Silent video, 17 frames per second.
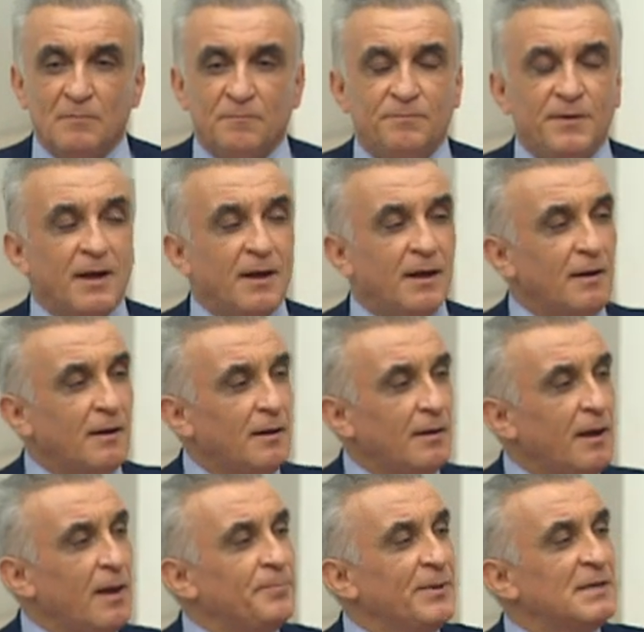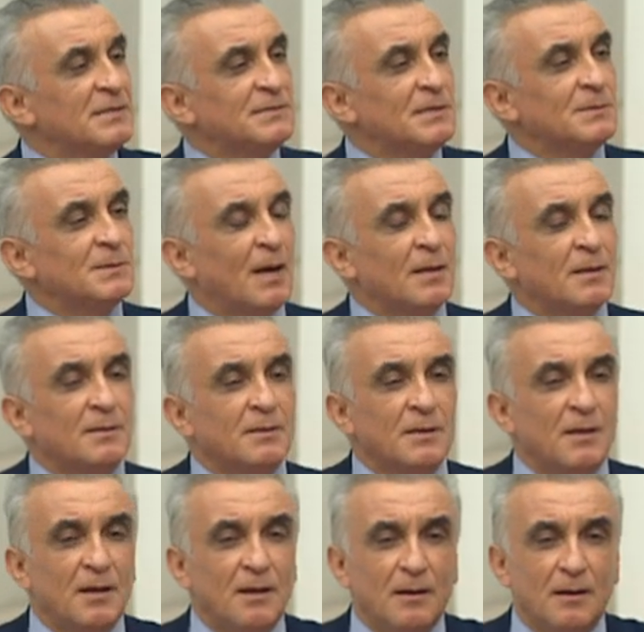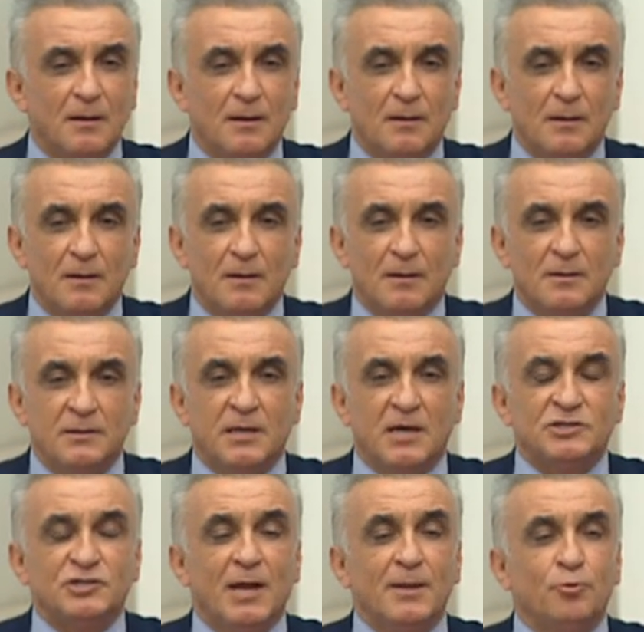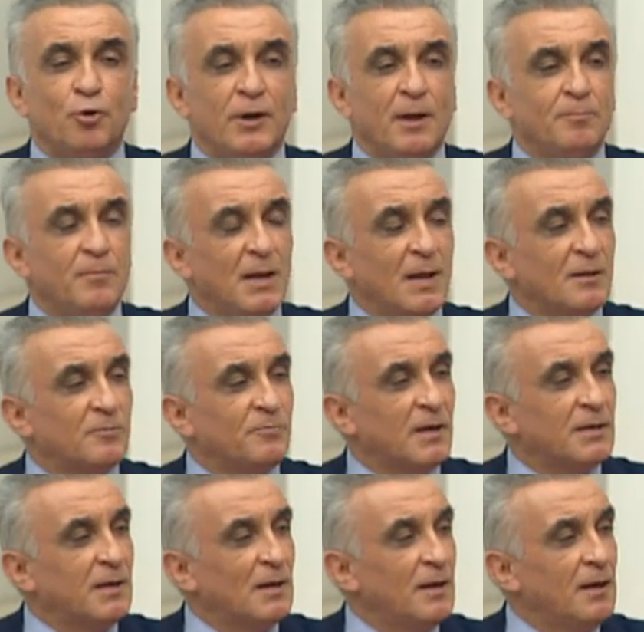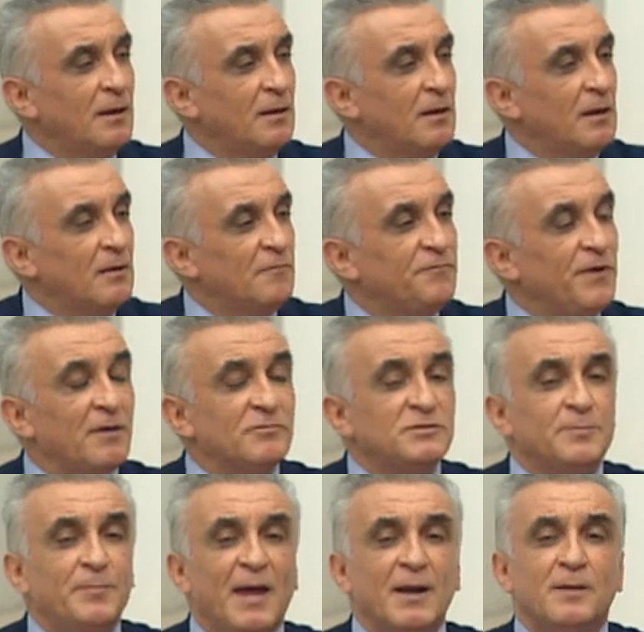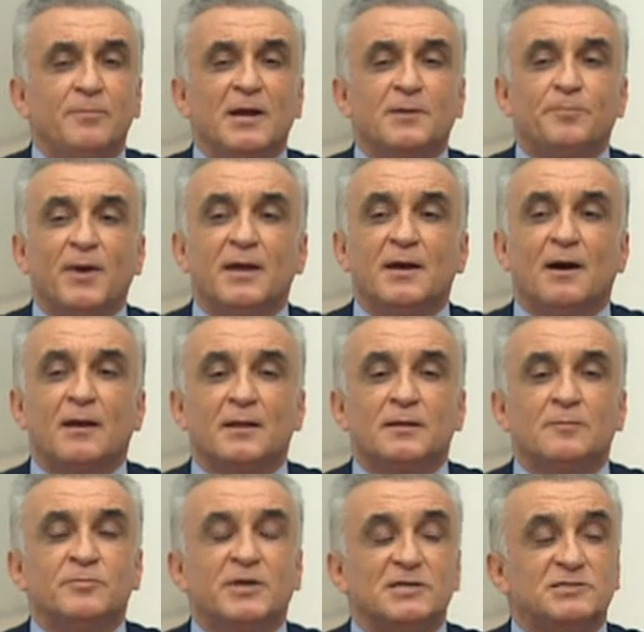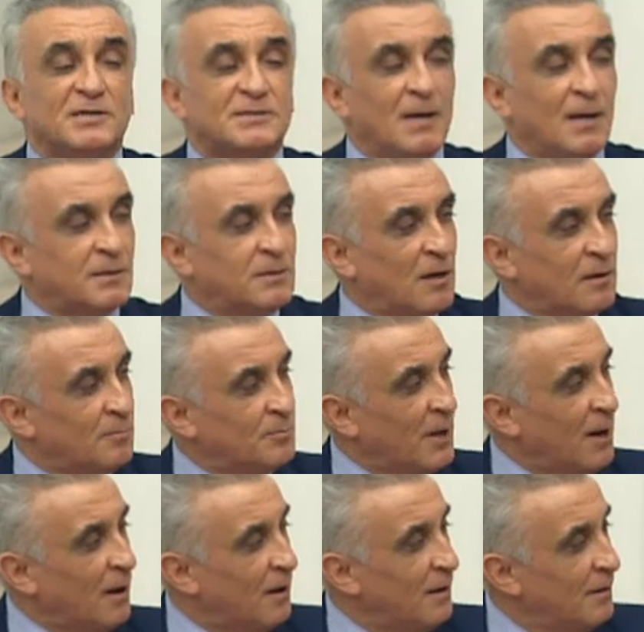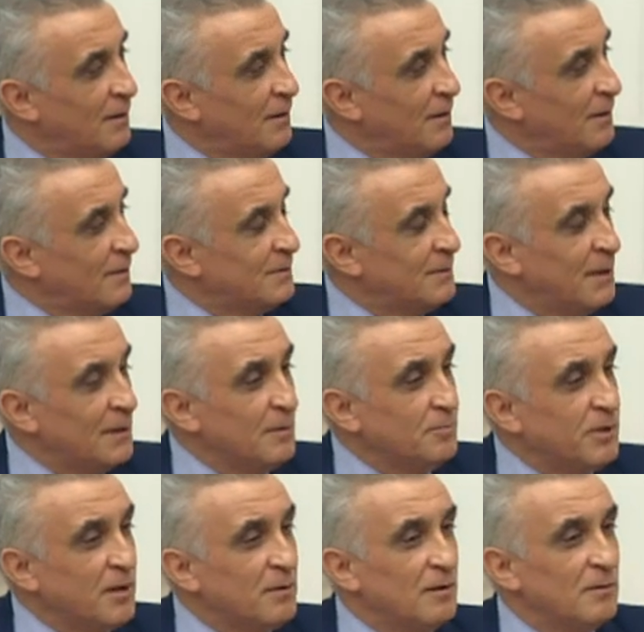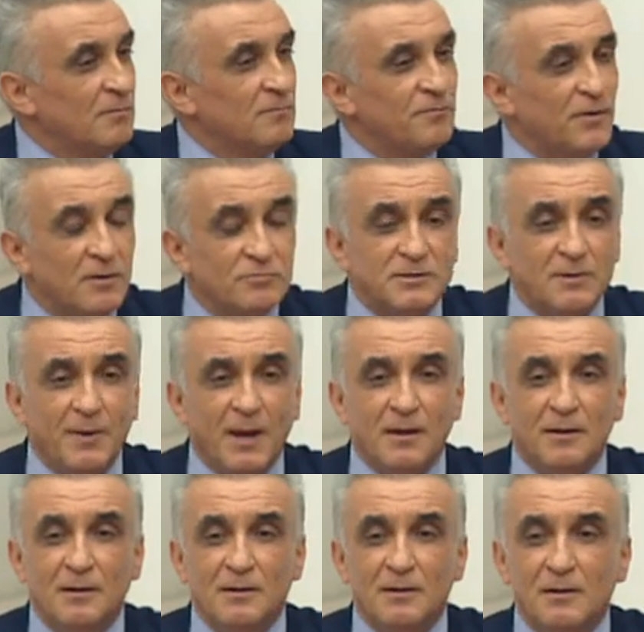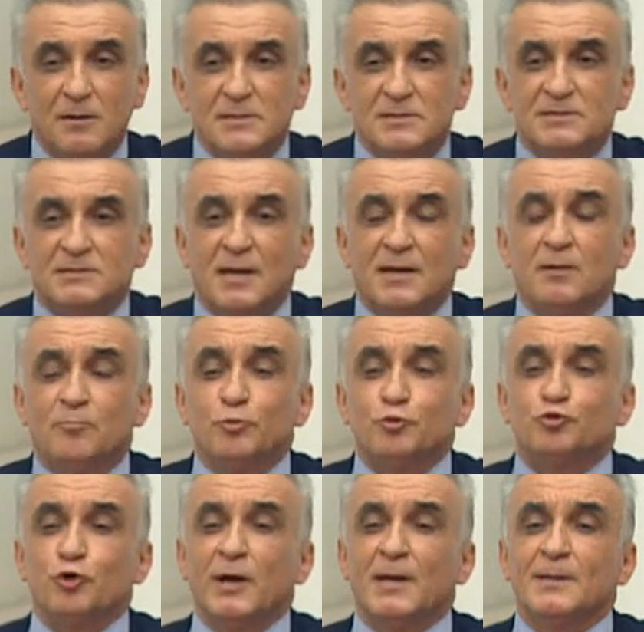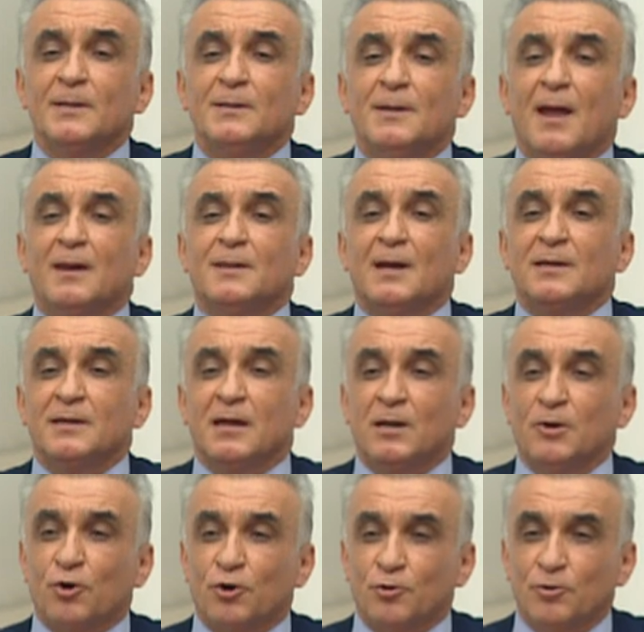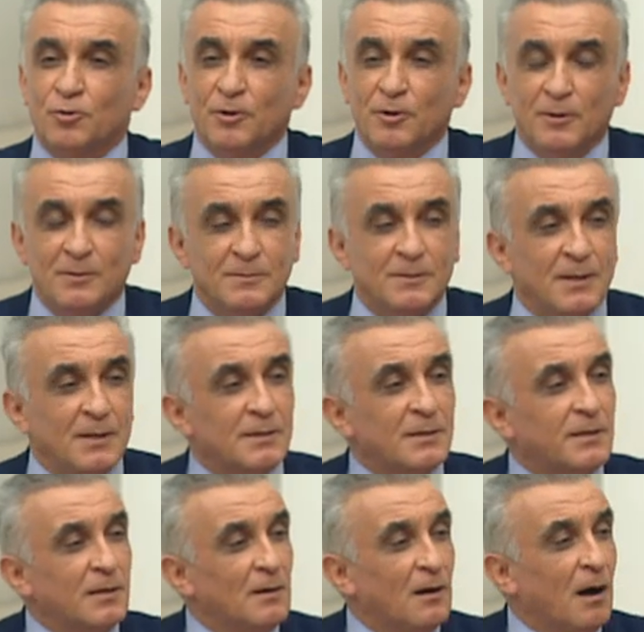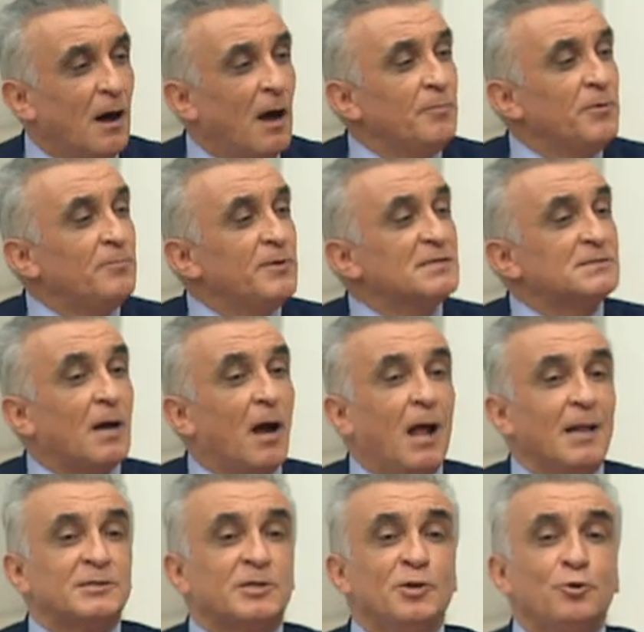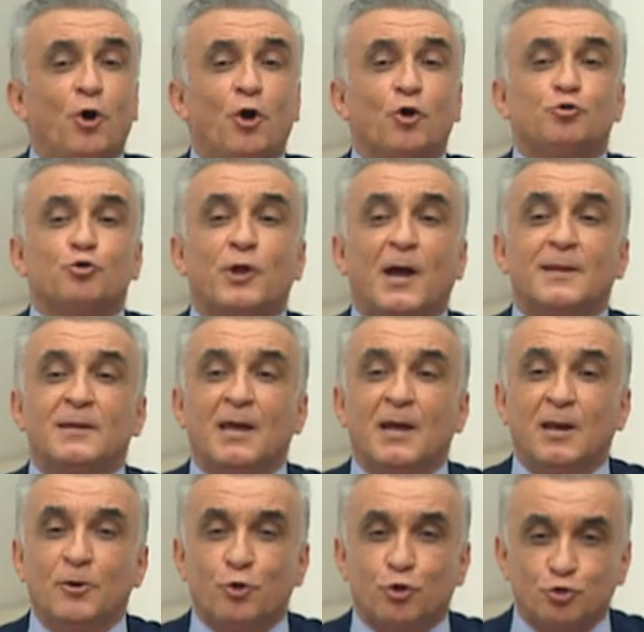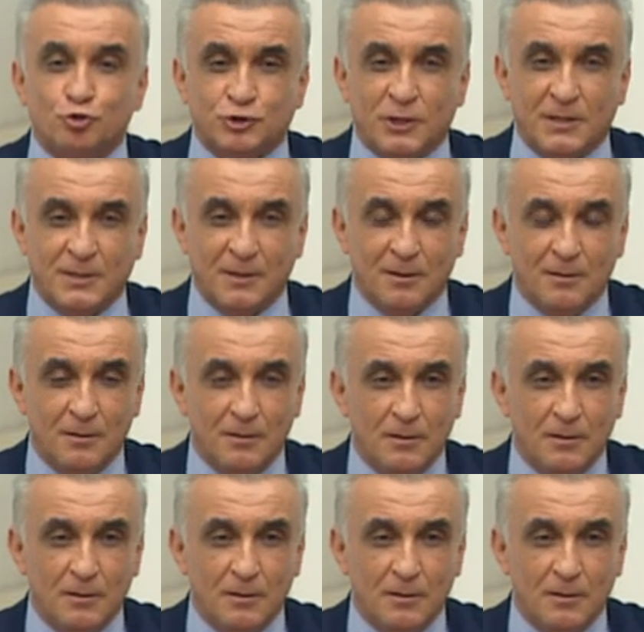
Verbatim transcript: Ve hepinizin tanıdığı geçen dönem milletvekili Fevzi Berdibek Bey'i aradım gece saat yarımda. Dedim ki Fevzi Bey senin bu soyadın nereden geliyor? Dedi ki abi biz Altın Ordu'dan geliyoruz dedi.